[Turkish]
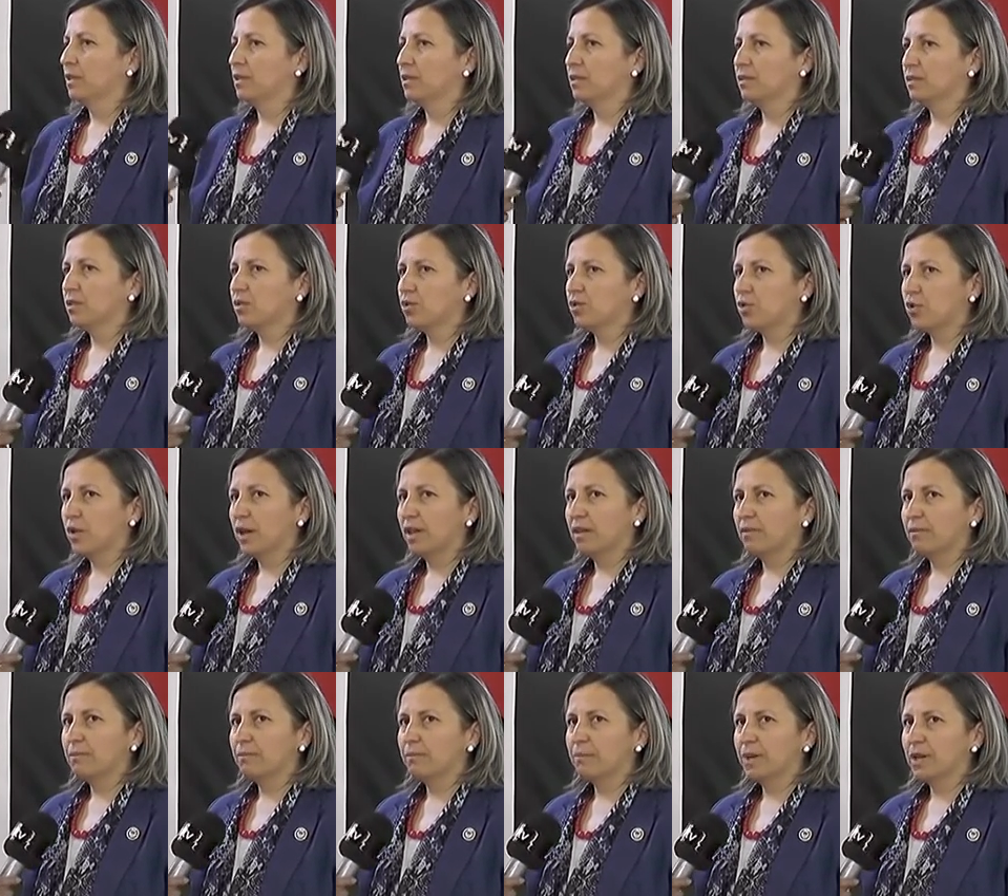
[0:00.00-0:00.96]
Ee, şu
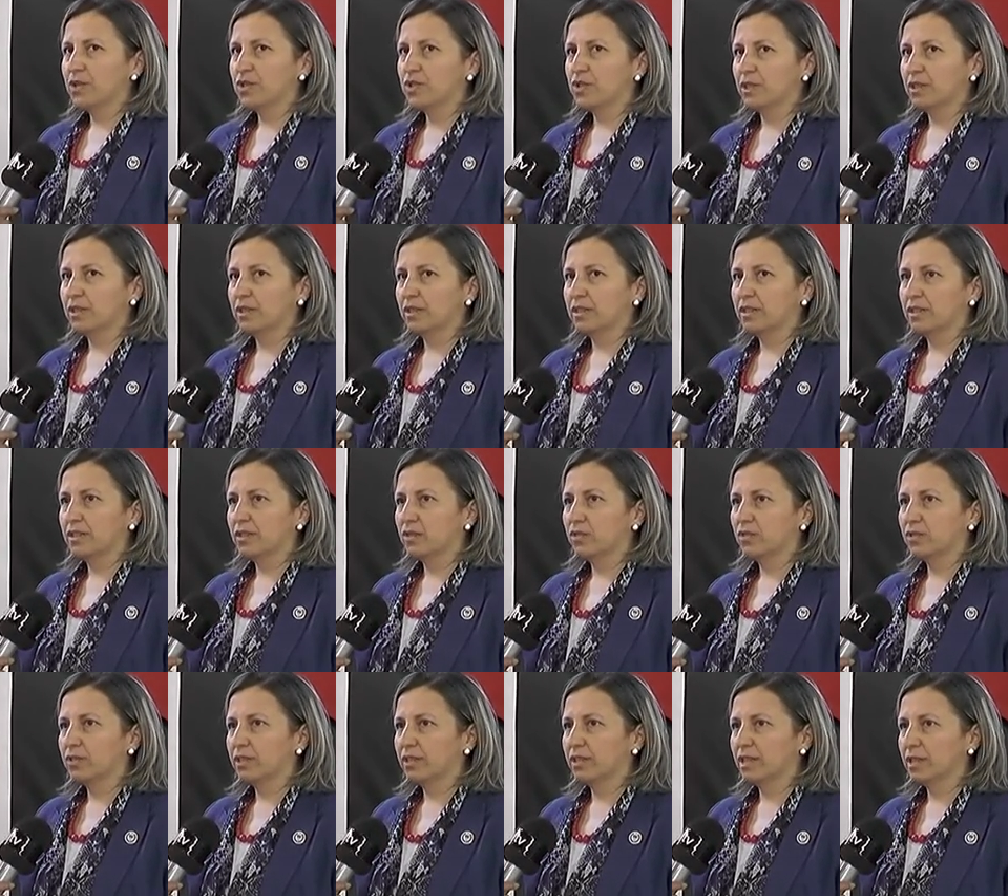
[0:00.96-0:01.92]
an başkan
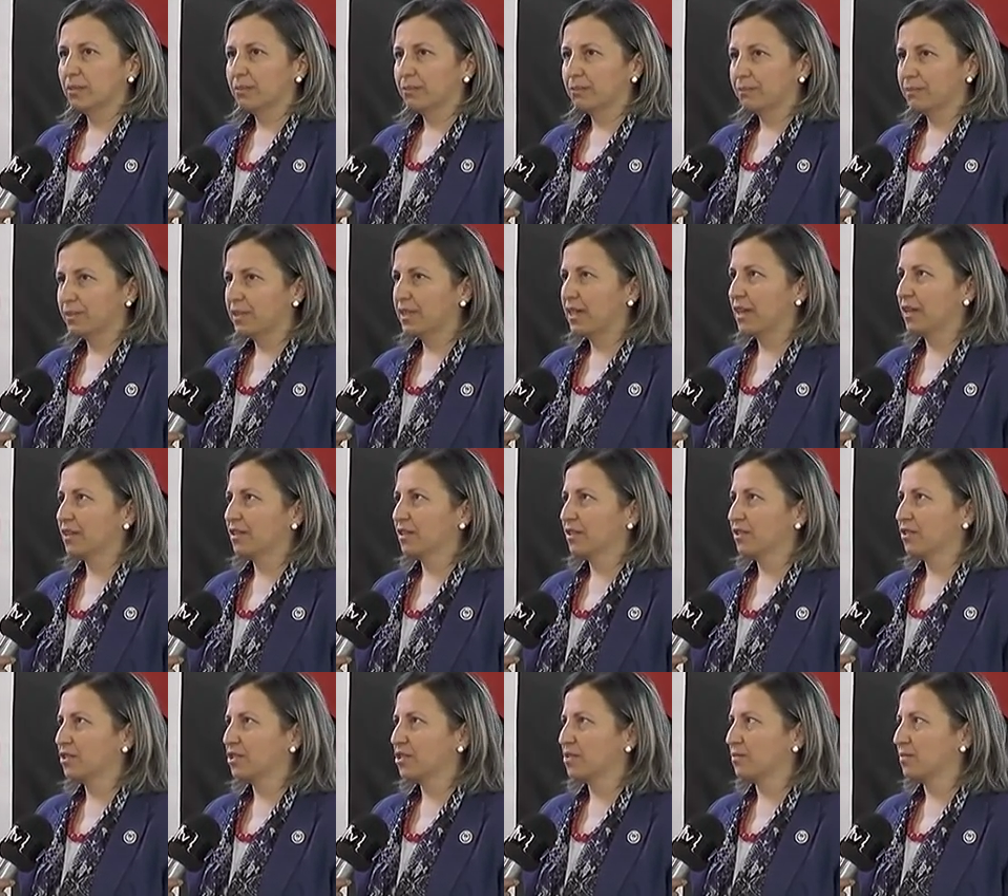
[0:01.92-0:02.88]
adayı olarak bir
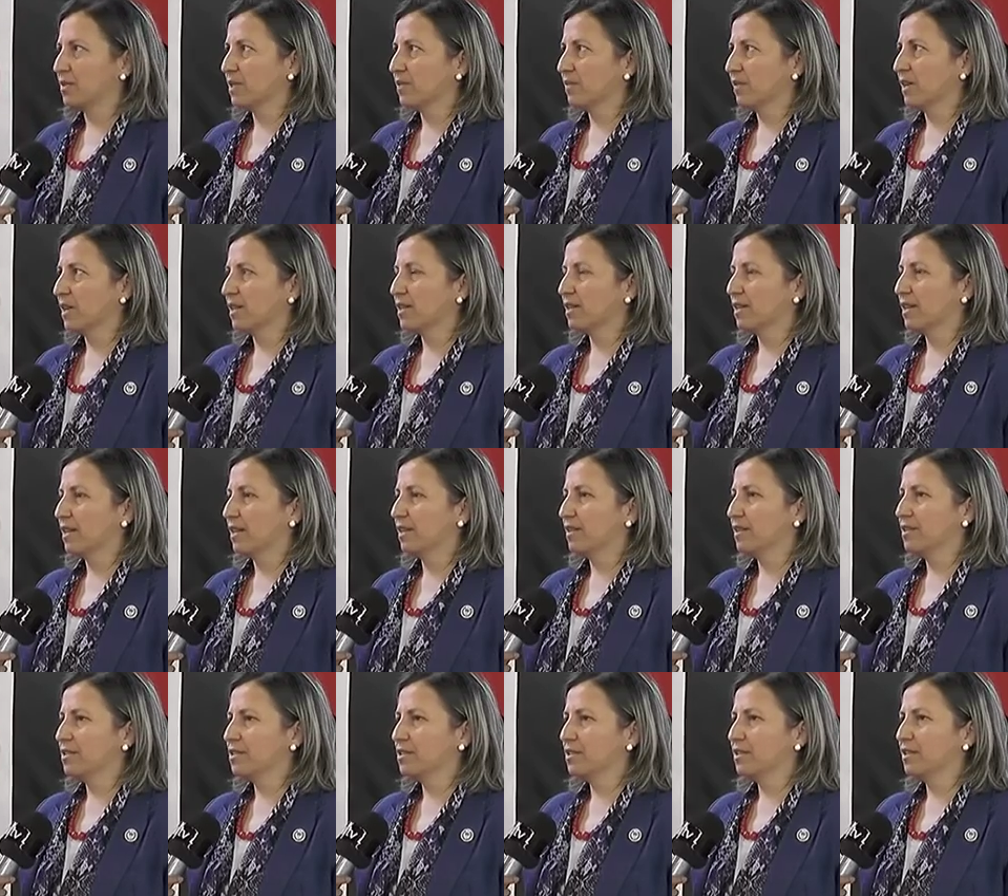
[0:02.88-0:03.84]
arkadaşımız var
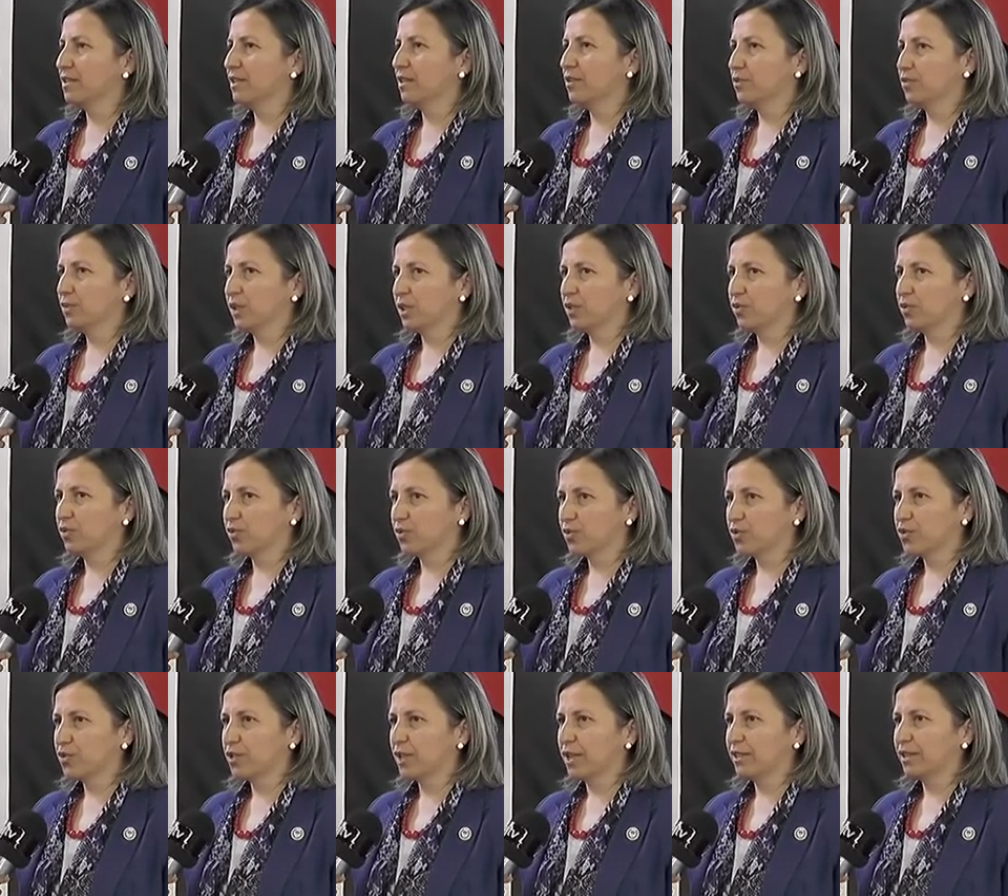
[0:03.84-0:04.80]
sadece. Avukat
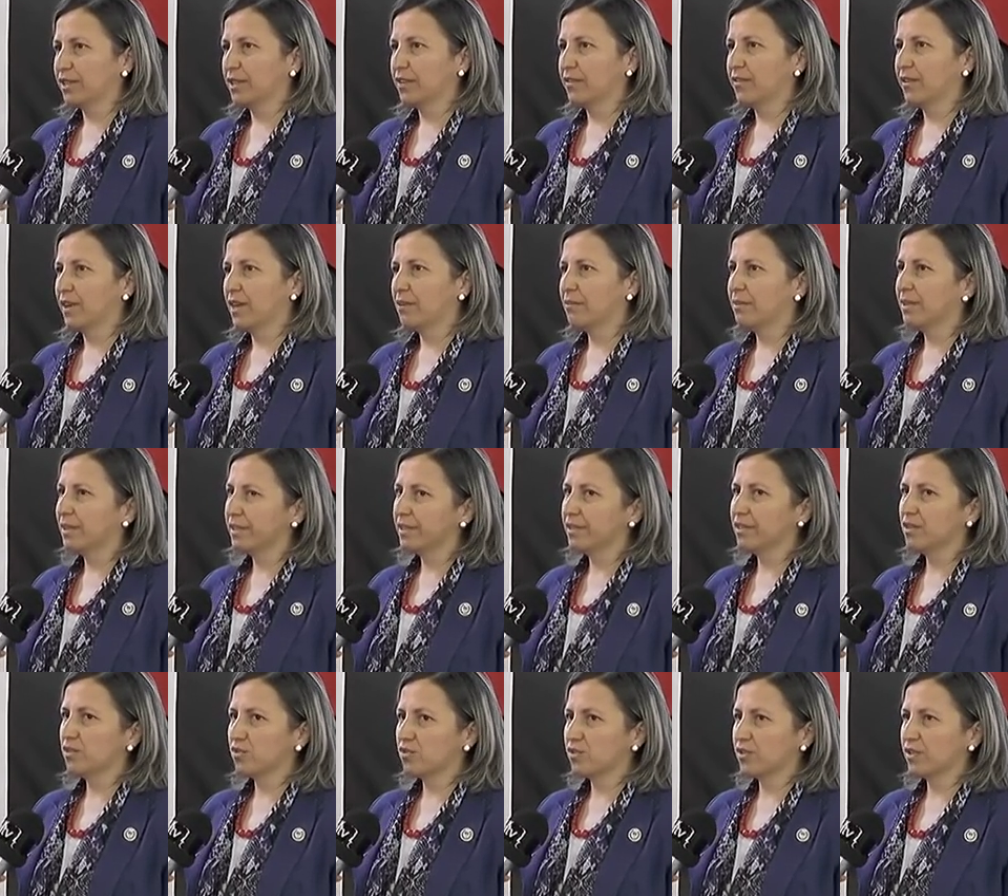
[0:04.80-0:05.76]
Onur Çanta var.
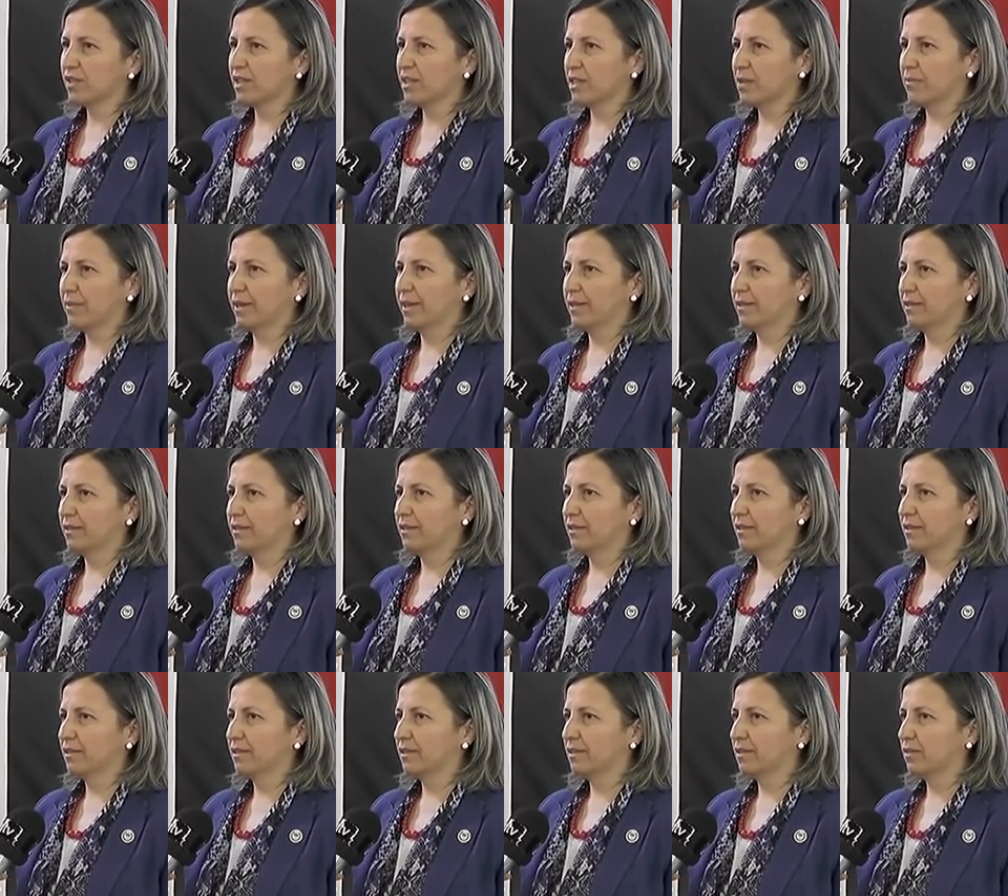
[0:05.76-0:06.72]
Bildiğiniz üzere ben
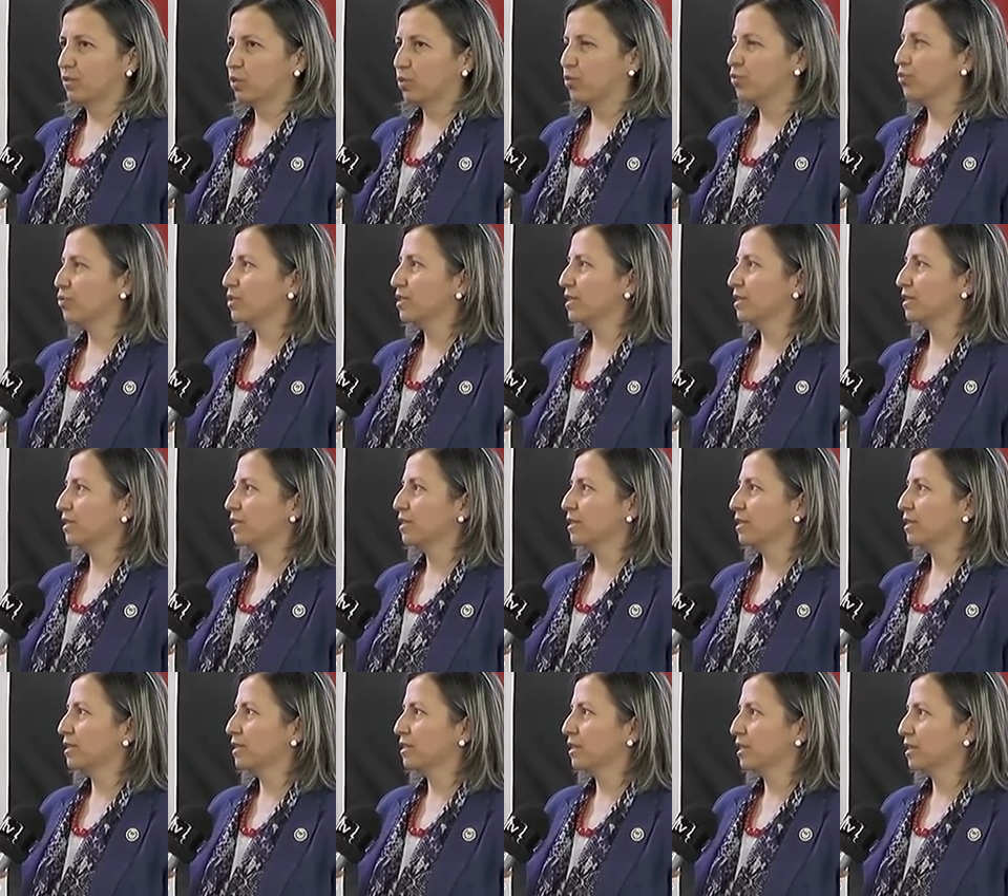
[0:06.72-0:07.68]
9 e,
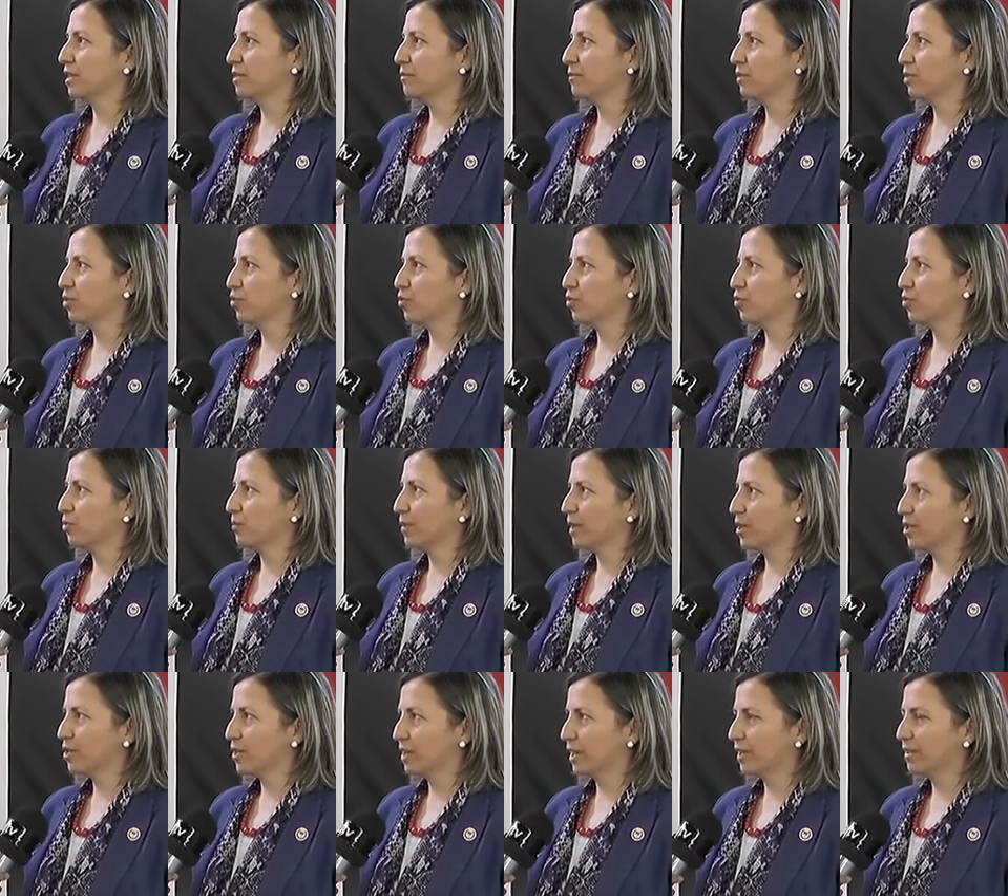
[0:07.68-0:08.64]
yıldır Kırşehir Barosu'nun
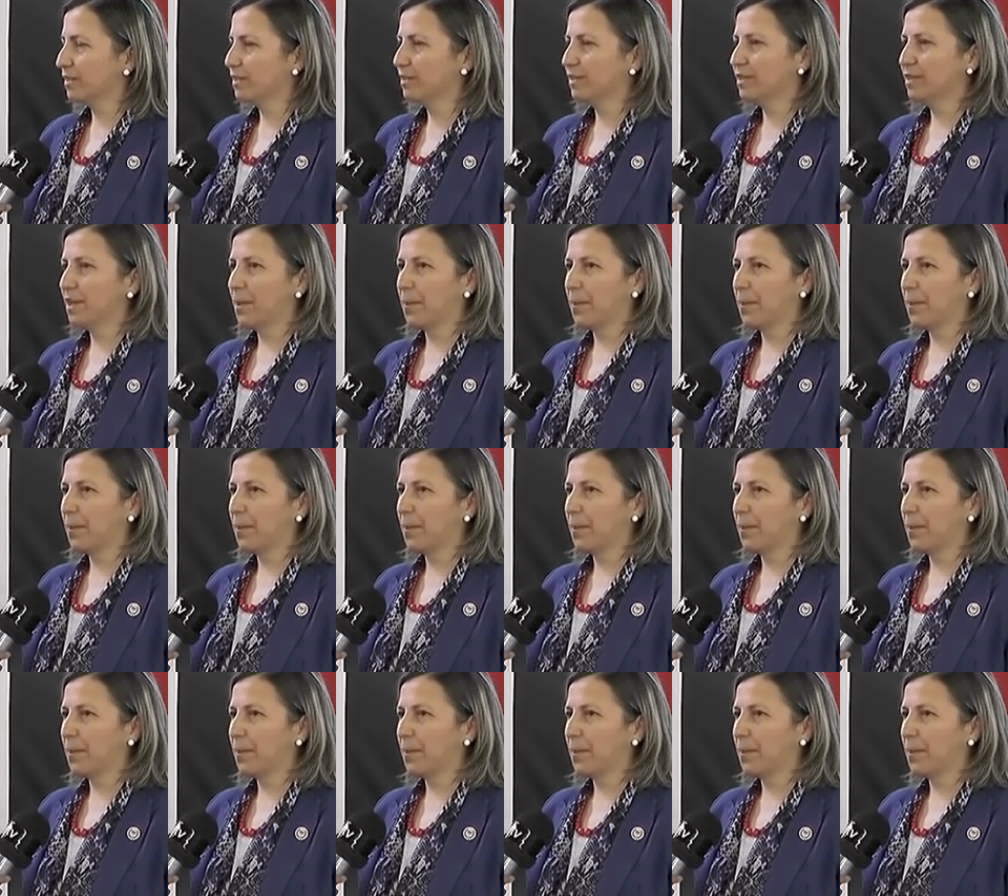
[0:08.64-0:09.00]
başkanlığını